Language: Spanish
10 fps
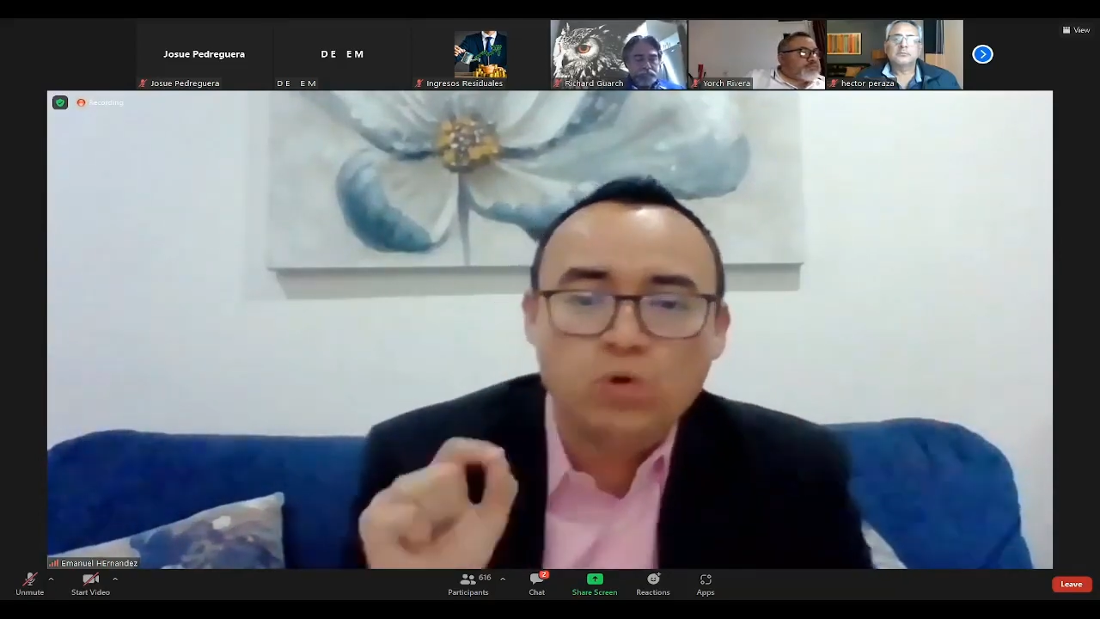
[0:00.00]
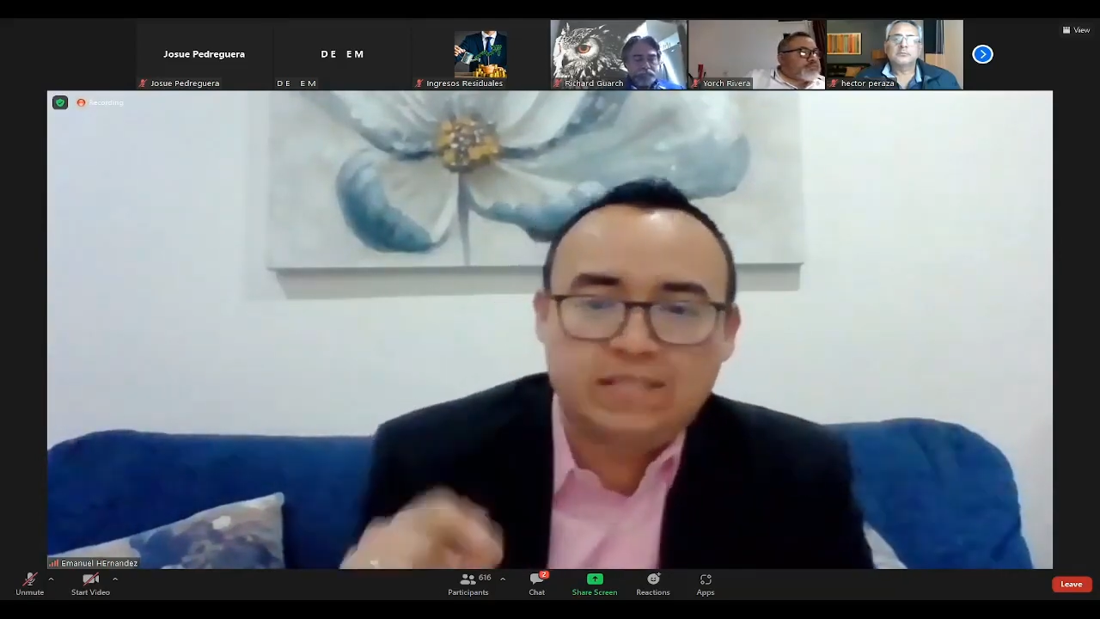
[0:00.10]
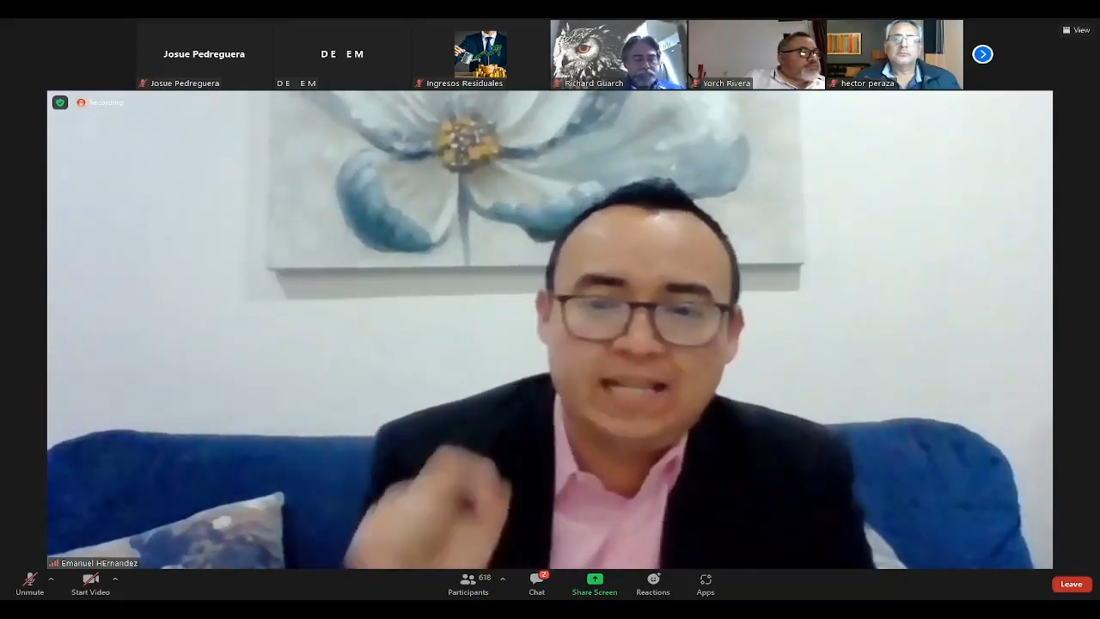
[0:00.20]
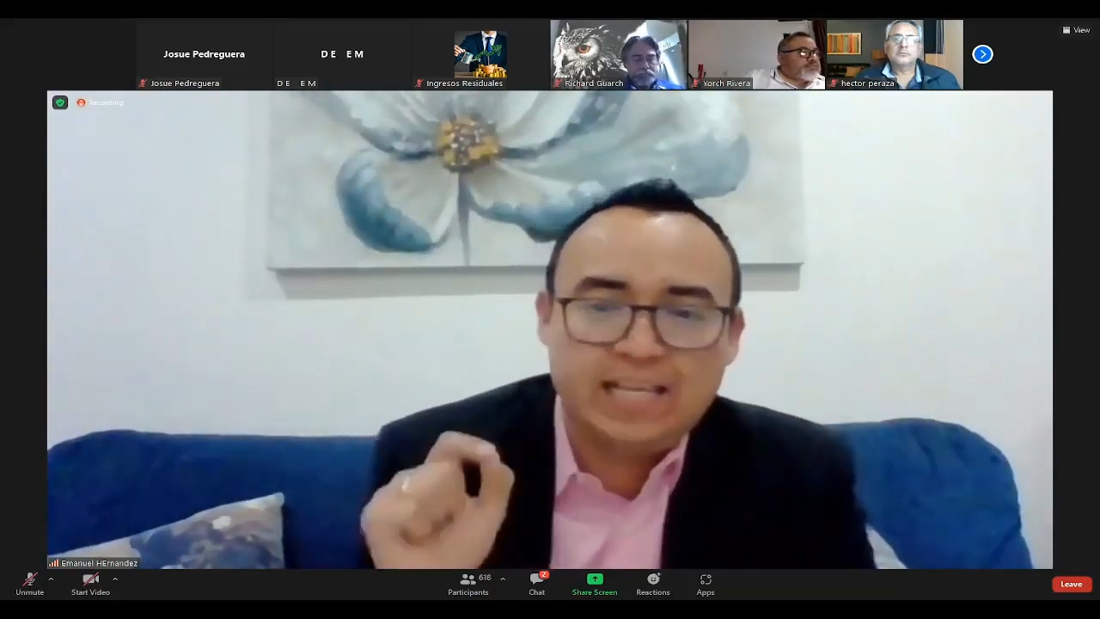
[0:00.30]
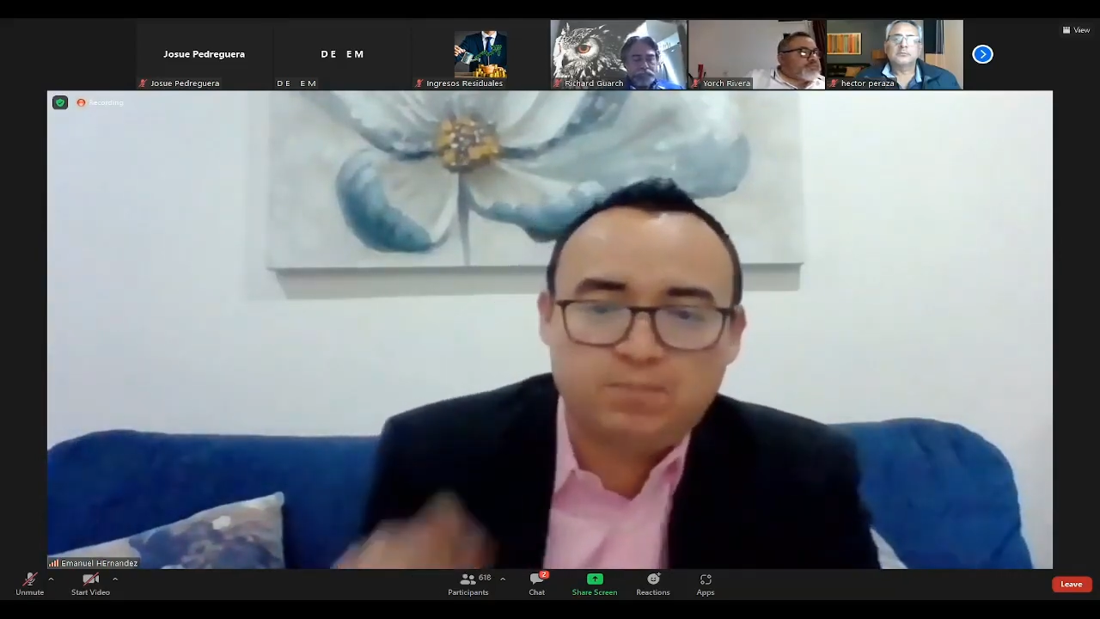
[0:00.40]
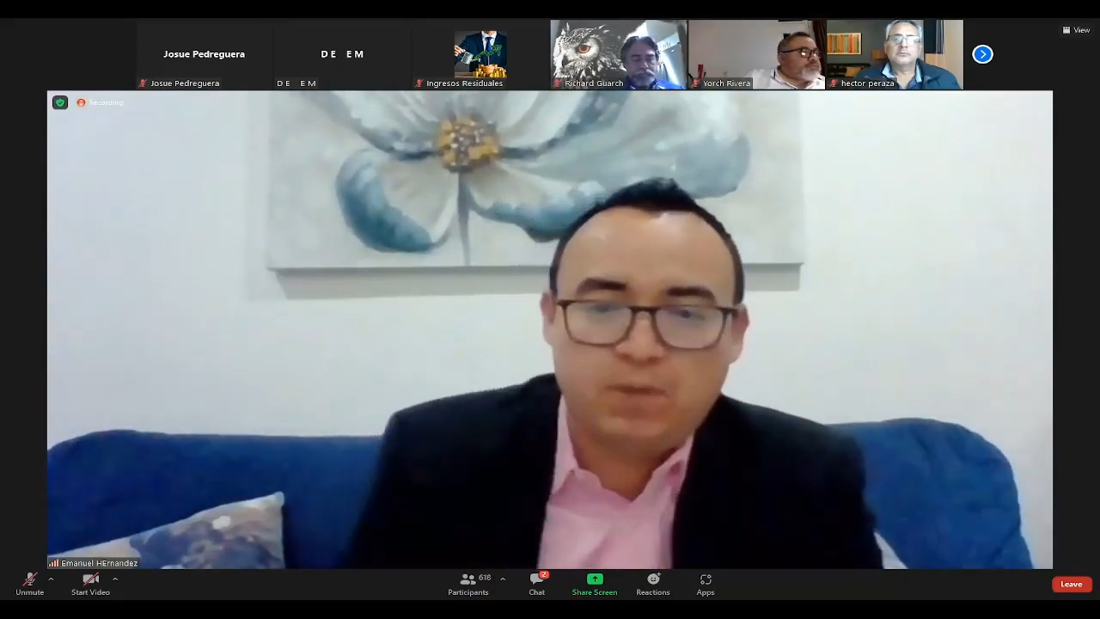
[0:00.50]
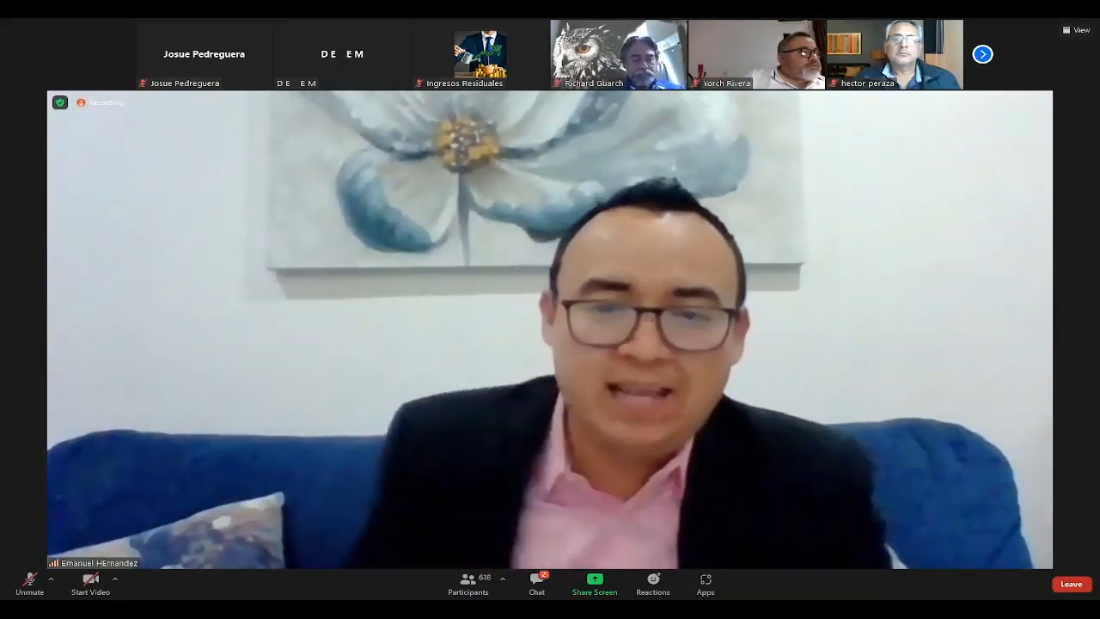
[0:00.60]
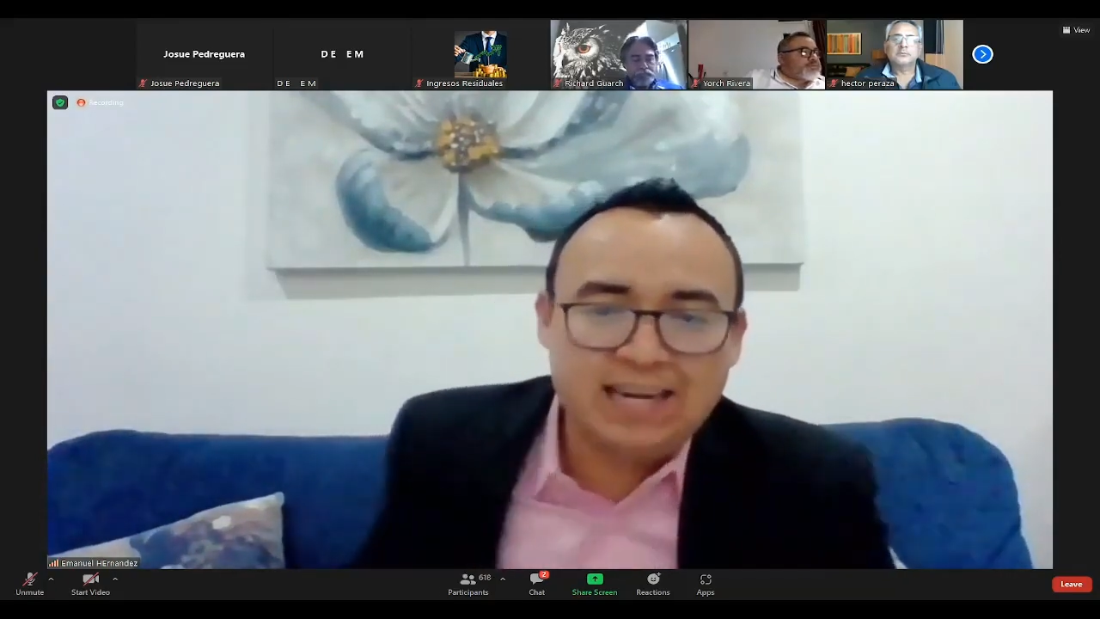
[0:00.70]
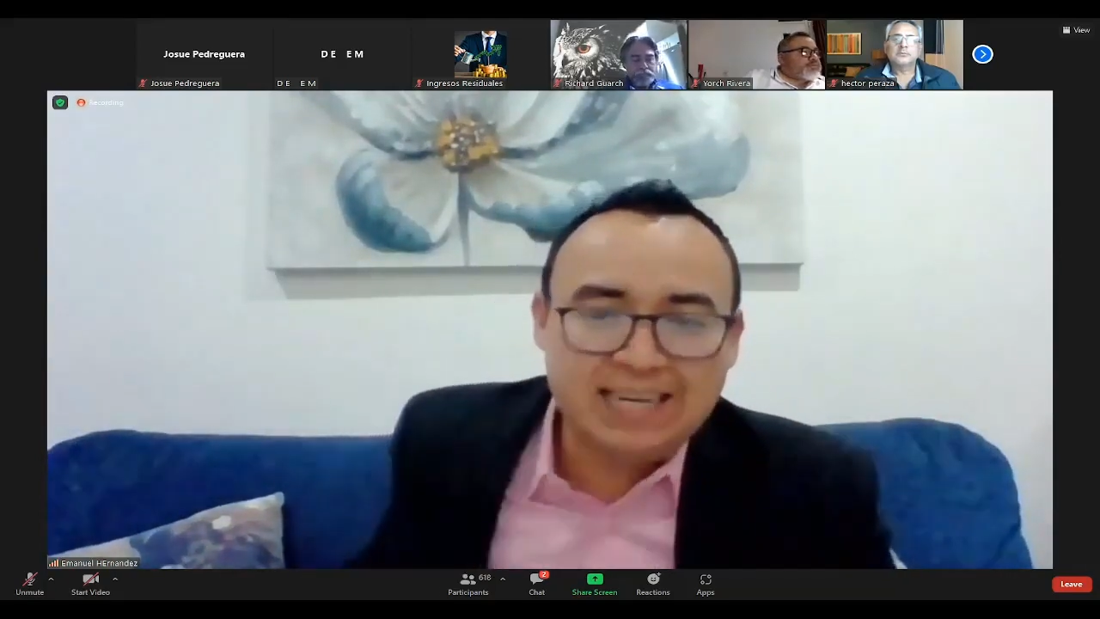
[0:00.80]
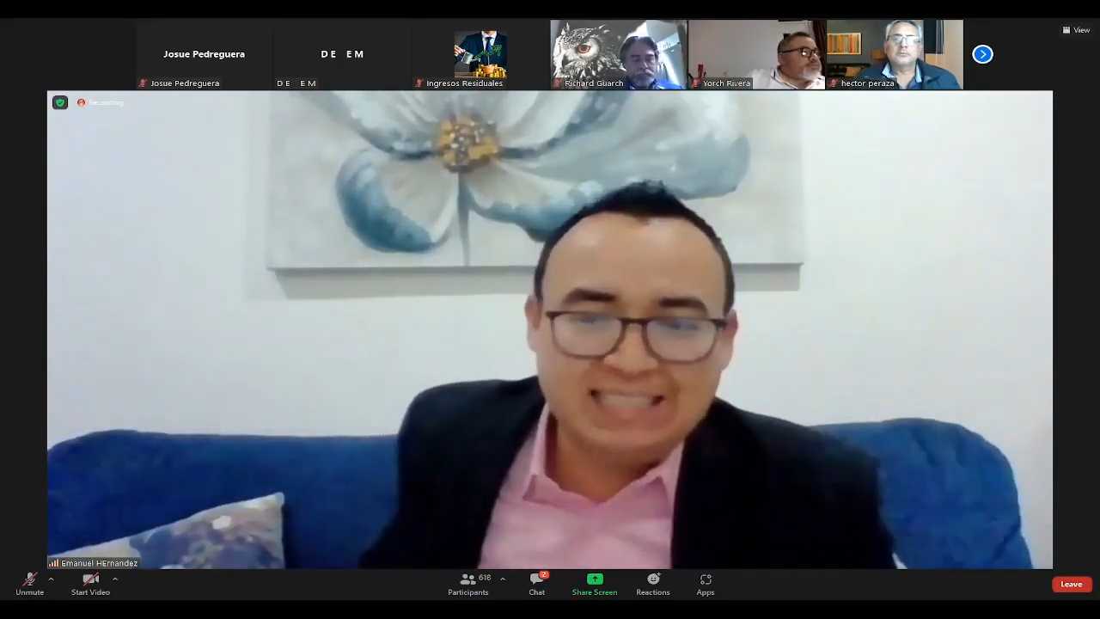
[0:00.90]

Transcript: ustedes pueden